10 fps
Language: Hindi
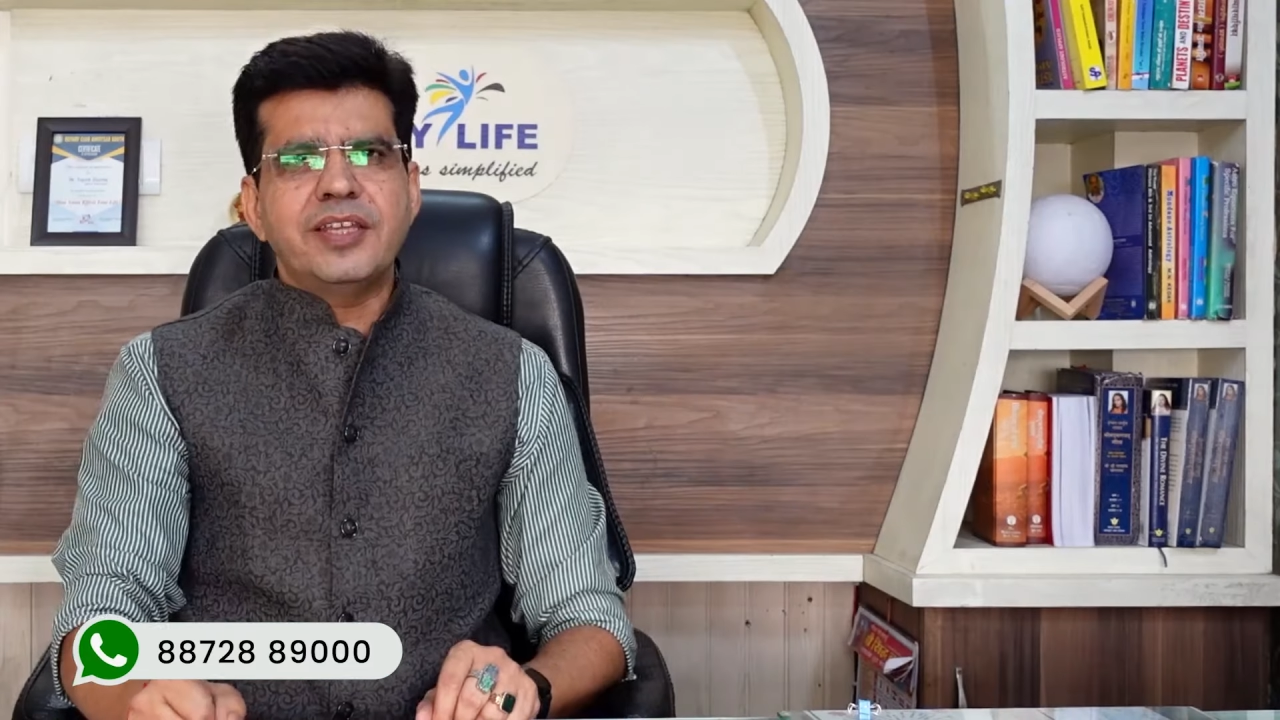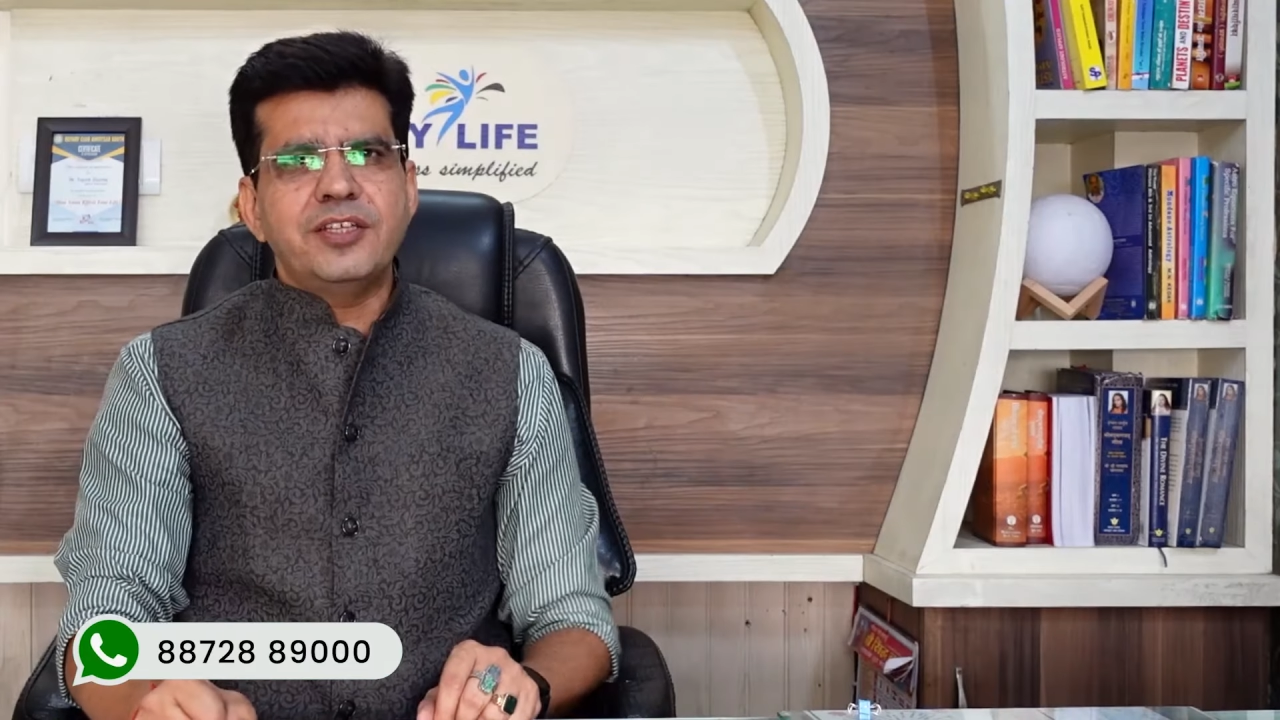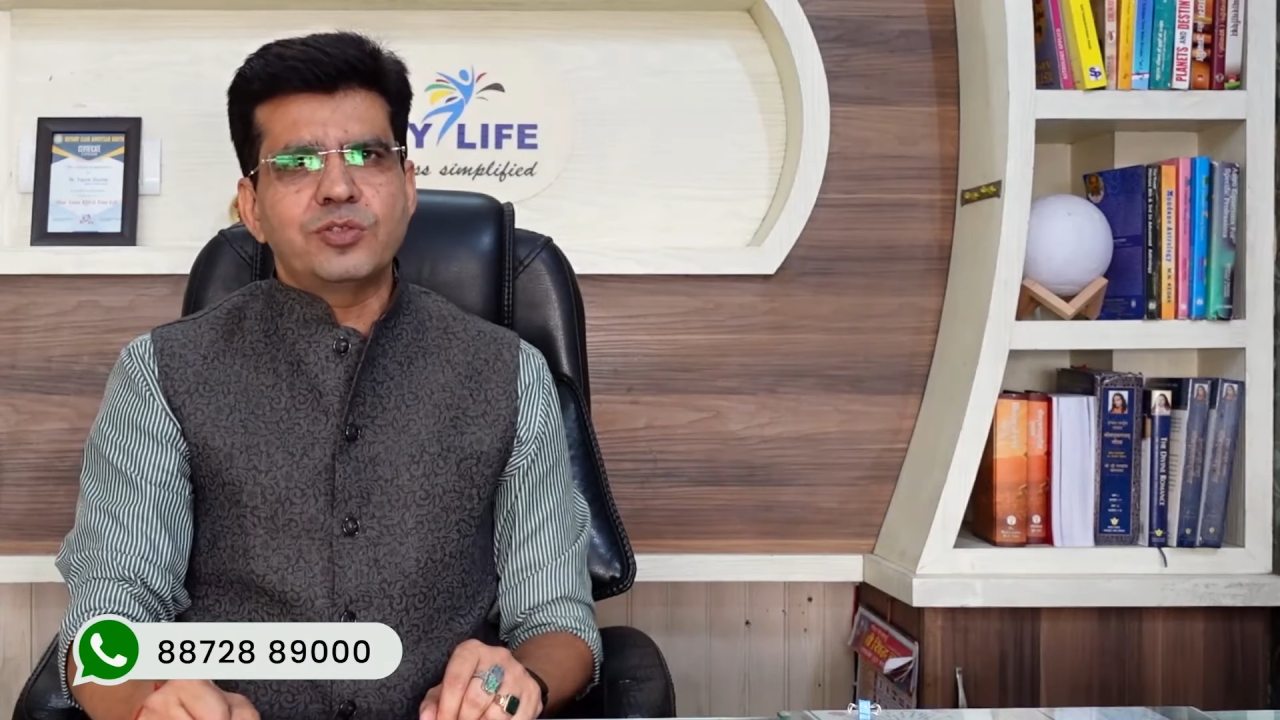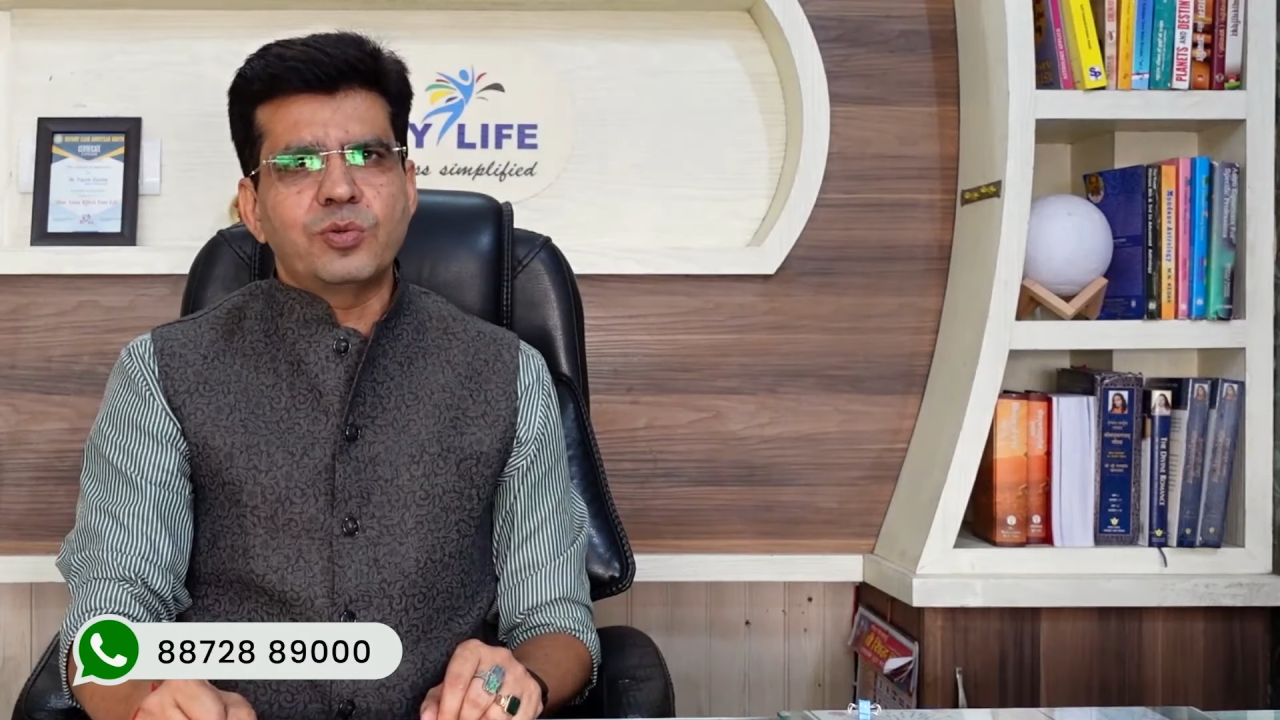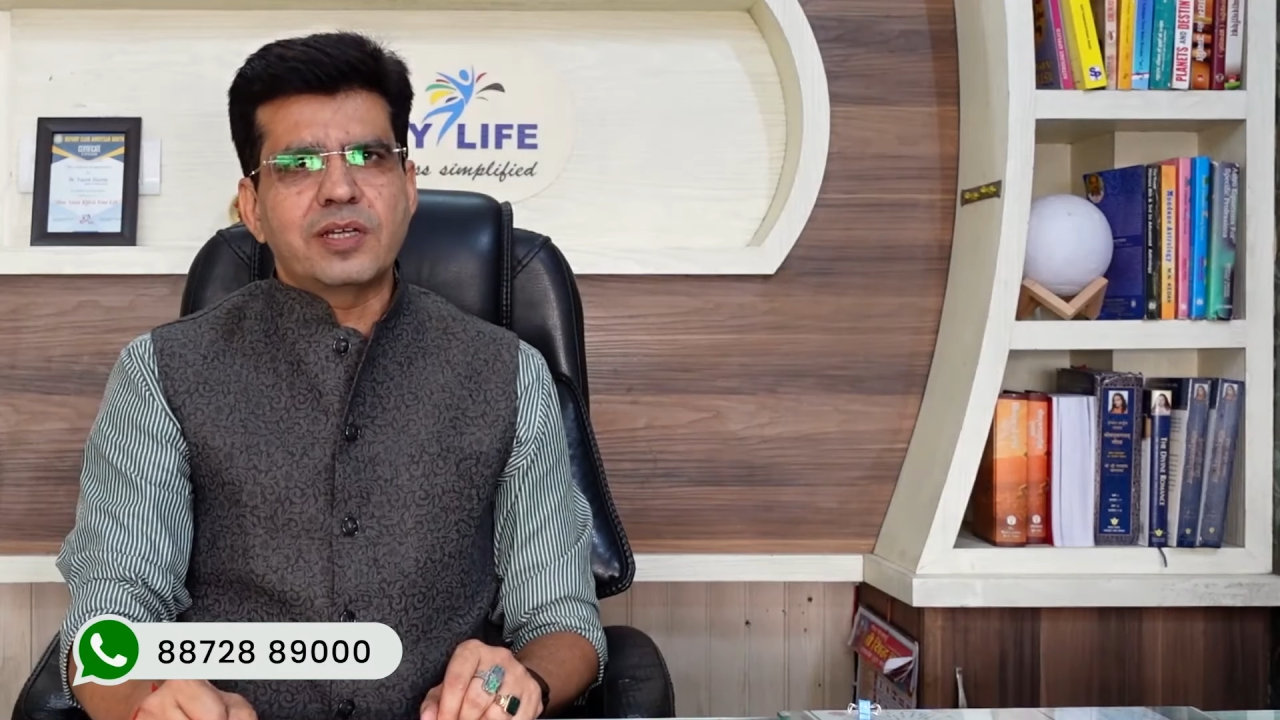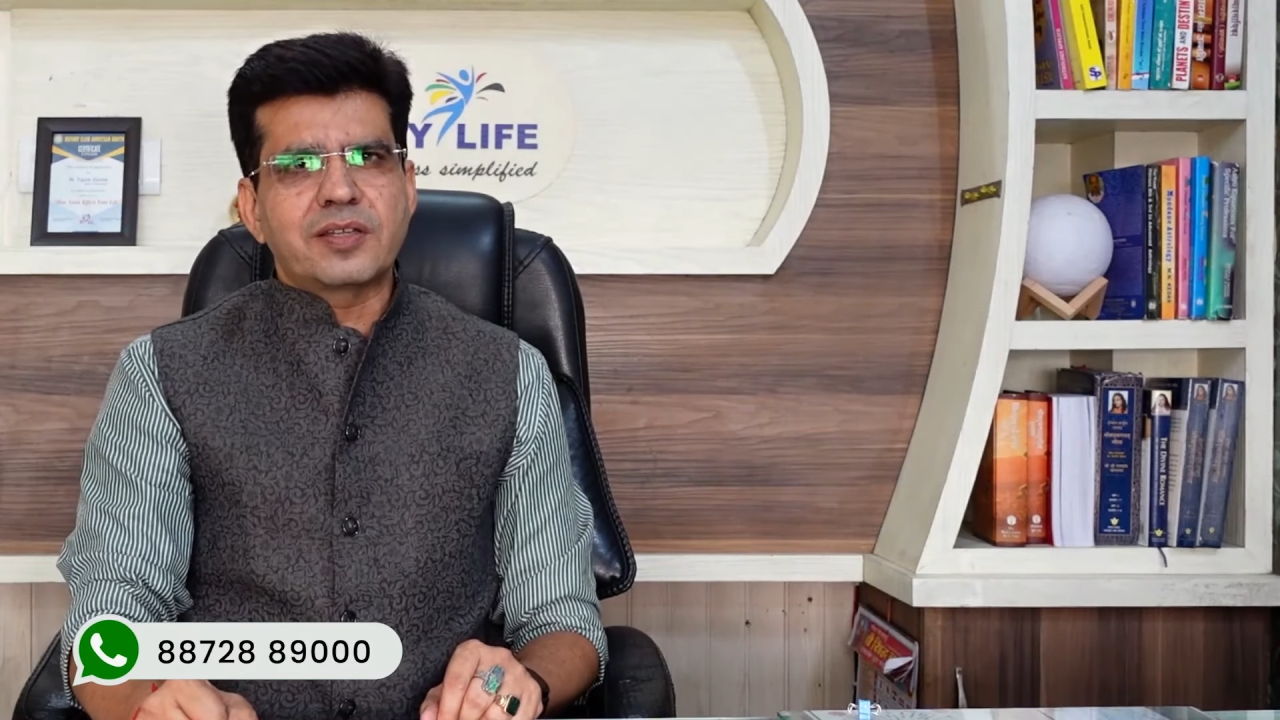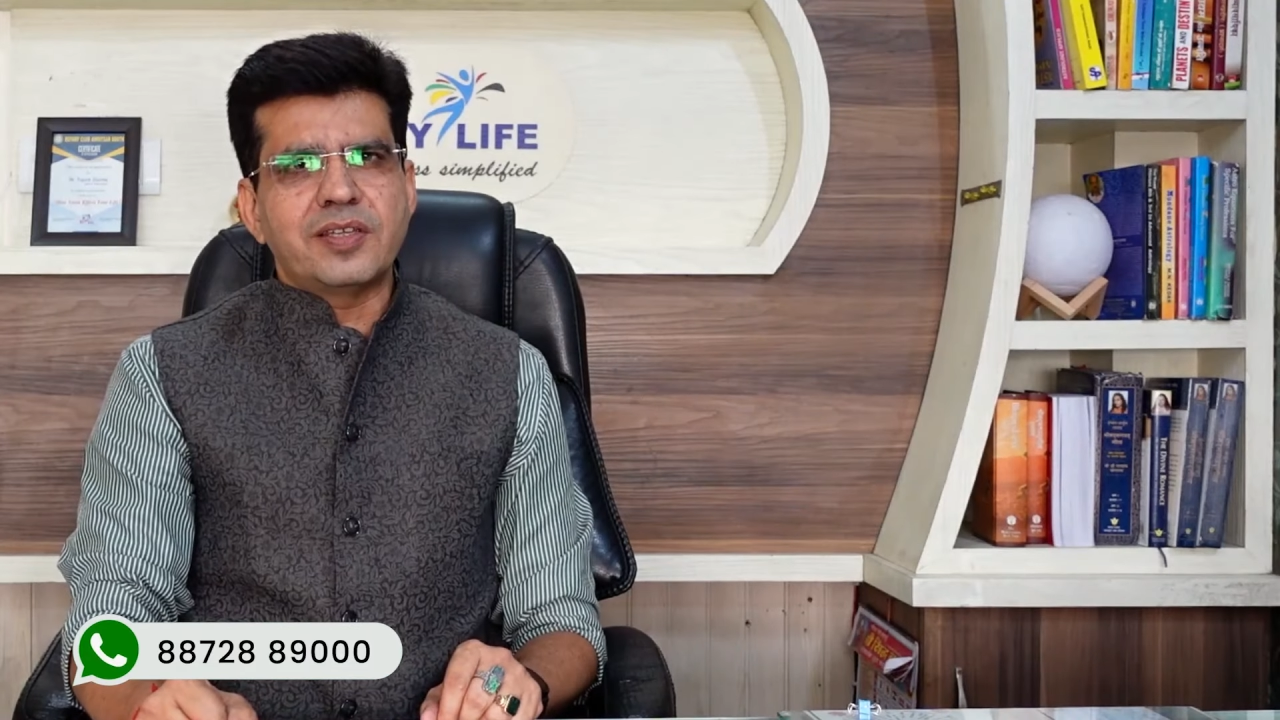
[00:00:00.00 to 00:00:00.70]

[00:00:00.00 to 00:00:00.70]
देनी शुरू कर